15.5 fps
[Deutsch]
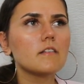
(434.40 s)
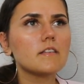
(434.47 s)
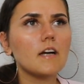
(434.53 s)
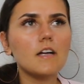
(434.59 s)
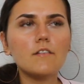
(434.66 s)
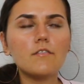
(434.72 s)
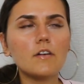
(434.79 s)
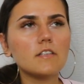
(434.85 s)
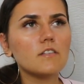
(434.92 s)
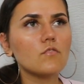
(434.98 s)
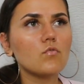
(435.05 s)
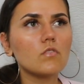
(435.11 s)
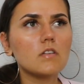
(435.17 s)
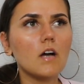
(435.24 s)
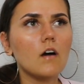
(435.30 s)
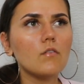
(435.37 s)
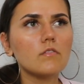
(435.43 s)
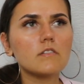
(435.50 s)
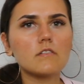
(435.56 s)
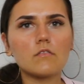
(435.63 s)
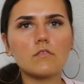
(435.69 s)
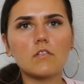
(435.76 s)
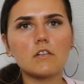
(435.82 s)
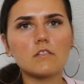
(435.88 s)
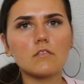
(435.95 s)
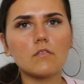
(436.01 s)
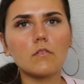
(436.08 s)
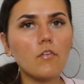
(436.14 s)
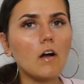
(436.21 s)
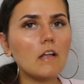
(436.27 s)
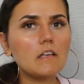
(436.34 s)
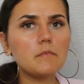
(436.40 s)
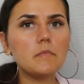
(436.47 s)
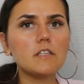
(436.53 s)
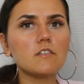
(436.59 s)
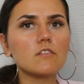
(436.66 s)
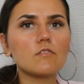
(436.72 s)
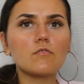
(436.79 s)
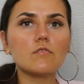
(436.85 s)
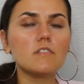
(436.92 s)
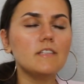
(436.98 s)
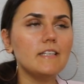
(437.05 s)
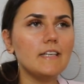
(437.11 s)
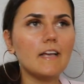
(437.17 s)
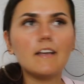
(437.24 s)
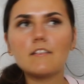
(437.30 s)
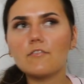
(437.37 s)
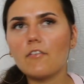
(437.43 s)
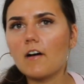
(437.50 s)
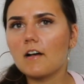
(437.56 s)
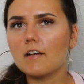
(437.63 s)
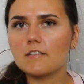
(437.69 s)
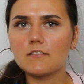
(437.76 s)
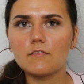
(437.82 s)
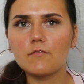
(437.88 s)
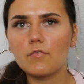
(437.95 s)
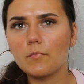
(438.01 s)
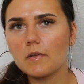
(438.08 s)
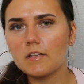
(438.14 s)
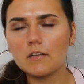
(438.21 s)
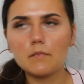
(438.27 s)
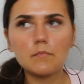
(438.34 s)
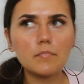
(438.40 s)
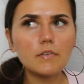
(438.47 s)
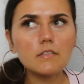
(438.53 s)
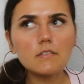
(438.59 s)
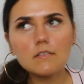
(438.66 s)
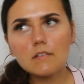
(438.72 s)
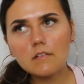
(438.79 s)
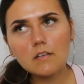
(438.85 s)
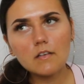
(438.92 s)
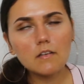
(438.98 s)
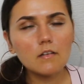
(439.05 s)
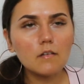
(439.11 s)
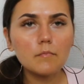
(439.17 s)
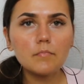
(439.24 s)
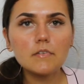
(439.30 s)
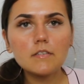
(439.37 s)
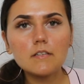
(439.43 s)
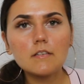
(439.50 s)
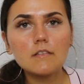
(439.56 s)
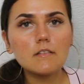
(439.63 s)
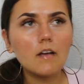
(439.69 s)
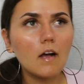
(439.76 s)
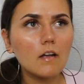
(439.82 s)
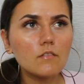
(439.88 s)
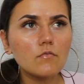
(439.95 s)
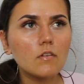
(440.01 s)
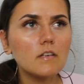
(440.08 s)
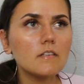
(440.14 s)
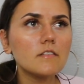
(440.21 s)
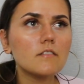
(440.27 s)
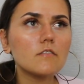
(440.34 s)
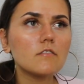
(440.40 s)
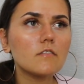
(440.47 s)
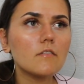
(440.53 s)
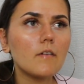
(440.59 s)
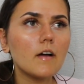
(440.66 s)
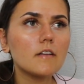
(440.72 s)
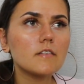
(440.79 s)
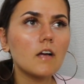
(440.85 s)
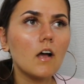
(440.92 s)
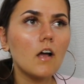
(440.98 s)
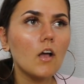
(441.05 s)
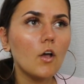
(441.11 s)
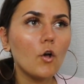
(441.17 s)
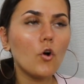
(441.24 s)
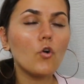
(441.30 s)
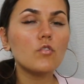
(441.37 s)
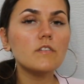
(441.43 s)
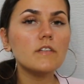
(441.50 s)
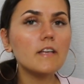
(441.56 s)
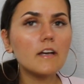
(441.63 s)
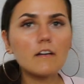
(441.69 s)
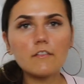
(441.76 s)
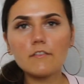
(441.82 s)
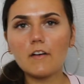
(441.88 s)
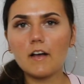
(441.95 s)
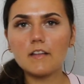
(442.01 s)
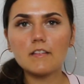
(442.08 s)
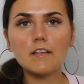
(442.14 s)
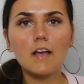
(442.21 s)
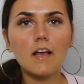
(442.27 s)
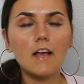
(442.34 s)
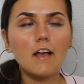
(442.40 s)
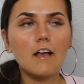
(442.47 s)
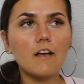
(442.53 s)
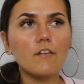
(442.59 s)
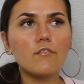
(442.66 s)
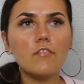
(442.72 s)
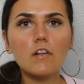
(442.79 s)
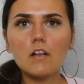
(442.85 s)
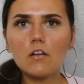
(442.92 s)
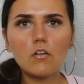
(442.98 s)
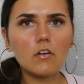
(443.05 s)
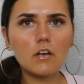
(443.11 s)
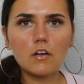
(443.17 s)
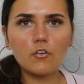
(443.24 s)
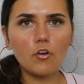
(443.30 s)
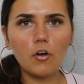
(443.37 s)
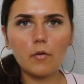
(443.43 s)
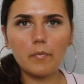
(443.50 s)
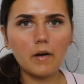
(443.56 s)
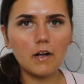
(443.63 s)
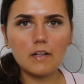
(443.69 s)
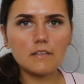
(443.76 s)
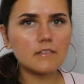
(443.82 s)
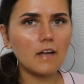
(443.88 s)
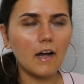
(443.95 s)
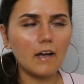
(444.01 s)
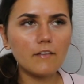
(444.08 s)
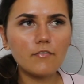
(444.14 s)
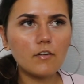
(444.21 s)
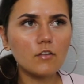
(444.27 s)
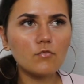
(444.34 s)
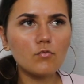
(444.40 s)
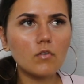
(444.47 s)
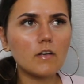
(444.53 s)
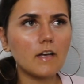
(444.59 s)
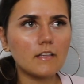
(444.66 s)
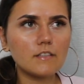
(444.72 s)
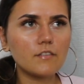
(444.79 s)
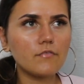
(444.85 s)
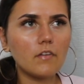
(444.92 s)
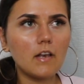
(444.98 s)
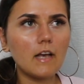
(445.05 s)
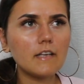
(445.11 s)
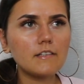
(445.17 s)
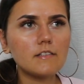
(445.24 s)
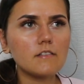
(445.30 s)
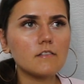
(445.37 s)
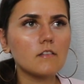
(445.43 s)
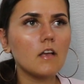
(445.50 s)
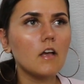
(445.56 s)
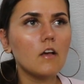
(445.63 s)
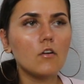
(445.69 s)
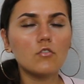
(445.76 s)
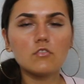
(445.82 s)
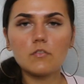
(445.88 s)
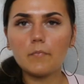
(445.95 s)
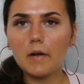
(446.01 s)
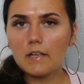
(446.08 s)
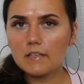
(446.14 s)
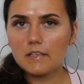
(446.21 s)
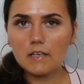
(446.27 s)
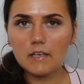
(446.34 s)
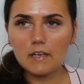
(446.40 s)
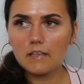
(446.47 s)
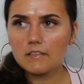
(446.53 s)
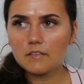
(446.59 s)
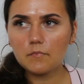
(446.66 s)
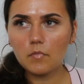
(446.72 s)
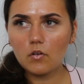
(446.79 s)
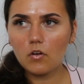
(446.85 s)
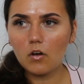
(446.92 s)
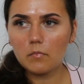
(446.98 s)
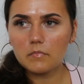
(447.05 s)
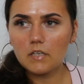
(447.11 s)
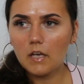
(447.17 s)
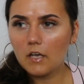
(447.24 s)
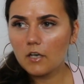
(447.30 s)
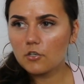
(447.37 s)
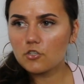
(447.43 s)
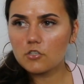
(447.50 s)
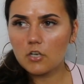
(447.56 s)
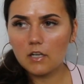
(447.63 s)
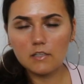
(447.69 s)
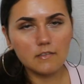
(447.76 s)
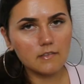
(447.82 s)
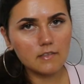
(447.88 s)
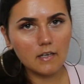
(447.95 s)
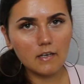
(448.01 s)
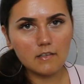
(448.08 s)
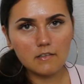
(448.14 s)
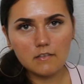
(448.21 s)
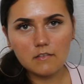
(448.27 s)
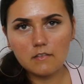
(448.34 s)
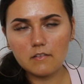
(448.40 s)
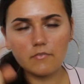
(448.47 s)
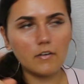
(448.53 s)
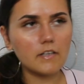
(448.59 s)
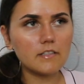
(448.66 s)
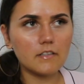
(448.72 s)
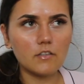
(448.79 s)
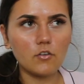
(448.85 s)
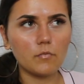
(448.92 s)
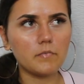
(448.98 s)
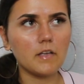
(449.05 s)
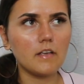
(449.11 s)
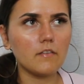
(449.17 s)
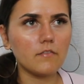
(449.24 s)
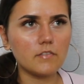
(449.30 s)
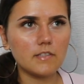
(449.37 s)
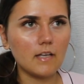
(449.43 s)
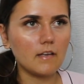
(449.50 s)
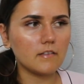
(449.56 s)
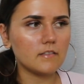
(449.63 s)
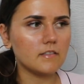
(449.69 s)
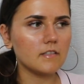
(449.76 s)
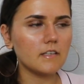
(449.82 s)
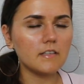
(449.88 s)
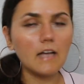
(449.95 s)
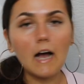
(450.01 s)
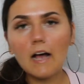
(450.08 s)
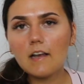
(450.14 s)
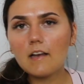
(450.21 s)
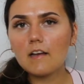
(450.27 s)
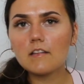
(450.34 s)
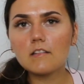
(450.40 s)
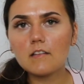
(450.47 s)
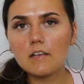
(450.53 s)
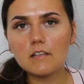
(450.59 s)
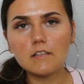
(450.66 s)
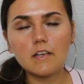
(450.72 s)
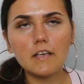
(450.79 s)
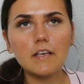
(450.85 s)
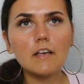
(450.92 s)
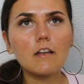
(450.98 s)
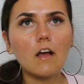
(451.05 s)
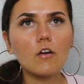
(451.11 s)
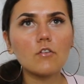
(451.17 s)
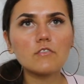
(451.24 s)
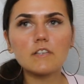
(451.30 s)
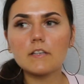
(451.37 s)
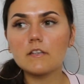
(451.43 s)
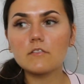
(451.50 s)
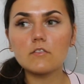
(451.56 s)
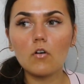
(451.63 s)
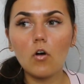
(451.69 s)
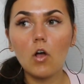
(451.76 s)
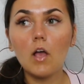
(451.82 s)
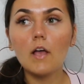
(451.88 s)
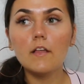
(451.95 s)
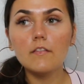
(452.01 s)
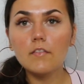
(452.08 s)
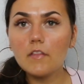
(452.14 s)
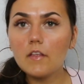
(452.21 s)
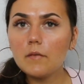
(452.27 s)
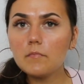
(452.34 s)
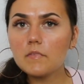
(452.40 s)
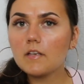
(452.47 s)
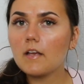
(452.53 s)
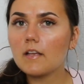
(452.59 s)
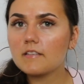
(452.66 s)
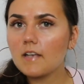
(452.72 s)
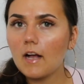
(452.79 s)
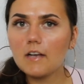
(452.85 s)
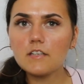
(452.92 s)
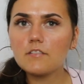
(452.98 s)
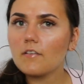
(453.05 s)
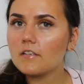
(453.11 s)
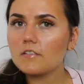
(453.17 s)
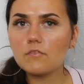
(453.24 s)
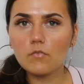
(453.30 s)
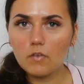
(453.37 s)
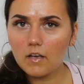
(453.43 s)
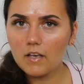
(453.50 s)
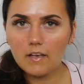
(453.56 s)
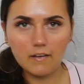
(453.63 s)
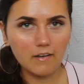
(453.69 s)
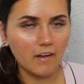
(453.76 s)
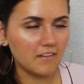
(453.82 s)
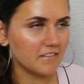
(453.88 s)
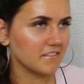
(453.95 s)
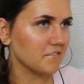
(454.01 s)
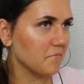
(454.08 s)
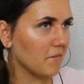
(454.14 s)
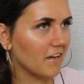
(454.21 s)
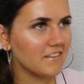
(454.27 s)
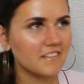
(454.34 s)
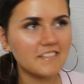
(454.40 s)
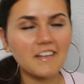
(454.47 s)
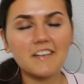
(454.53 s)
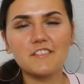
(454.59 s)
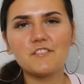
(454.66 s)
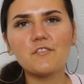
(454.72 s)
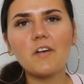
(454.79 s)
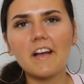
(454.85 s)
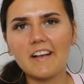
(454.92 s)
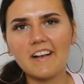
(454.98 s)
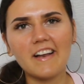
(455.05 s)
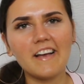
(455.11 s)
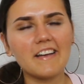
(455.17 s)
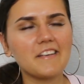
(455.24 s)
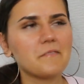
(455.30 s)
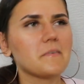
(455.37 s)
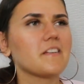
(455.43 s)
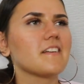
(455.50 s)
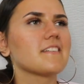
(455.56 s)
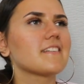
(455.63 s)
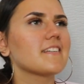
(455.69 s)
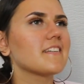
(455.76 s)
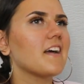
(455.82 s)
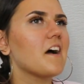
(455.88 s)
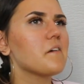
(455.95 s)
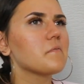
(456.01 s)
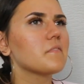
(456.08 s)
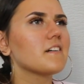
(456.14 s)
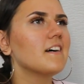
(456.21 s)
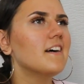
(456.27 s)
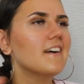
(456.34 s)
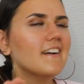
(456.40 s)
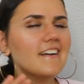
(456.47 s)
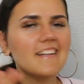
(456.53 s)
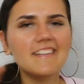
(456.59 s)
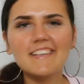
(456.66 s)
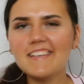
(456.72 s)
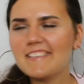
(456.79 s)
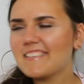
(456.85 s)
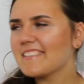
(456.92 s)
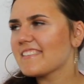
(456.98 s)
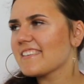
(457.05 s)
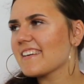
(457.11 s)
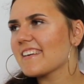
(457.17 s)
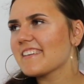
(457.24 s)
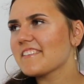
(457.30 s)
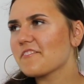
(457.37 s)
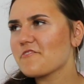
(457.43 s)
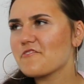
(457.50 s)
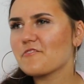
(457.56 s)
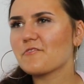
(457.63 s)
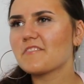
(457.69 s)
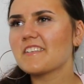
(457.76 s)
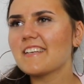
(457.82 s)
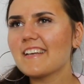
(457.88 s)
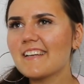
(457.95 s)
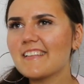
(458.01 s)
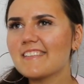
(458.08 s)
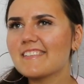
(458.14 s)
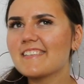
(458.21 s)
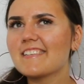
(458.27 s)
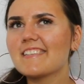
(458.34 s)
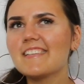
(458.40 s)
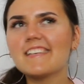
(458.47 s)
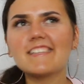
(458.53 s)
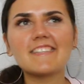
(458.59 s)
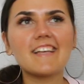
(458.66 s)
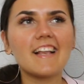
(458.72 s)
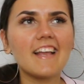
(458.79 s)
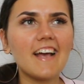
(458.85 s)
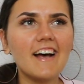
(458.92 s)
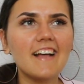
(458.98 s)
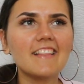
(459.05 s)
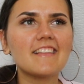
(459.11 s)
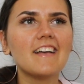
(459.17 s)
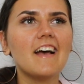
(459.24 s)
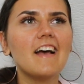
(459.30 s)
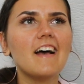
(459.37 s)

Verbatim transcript: teilweise nur 1000 oder so. Vor allem in so Diätphasen, wo man dann ein bisschen hier, ein bisschen da nur isst und so weiter. Und irgendwann will euer Körper halt einfach nur ganz viel essen. Und sobald er dann Essen bekommt, schaltet der, weiß ich nicht, ob der irgendwie Signale an dein Gehirn aussendet, so, nimm dir jetzt alles, was du kriegen kannst, mach das rein. So erkläre ich mir das. Ich habe nichts in die Richtung studiert, nichts gelernt,